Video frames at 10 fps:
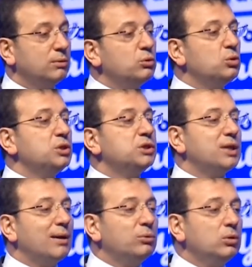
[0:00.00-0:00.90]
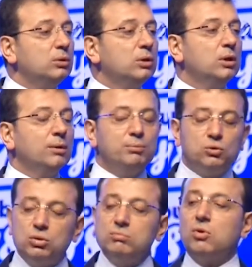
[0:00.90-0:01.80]
Bugün İstanbul
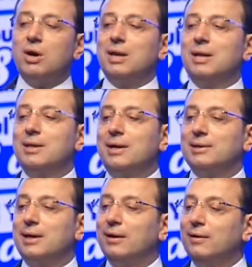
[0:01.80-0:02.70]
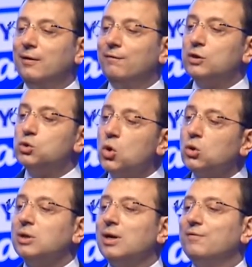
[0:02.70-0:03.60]
bütün bu alanlarda ve
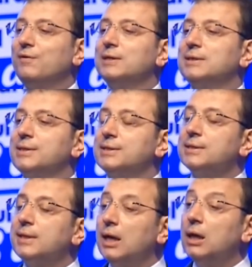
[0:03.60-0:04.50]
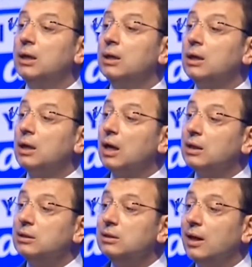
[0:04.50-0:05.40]
çok daha fazlasında
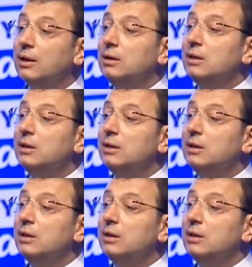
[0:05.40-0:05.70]
kadınların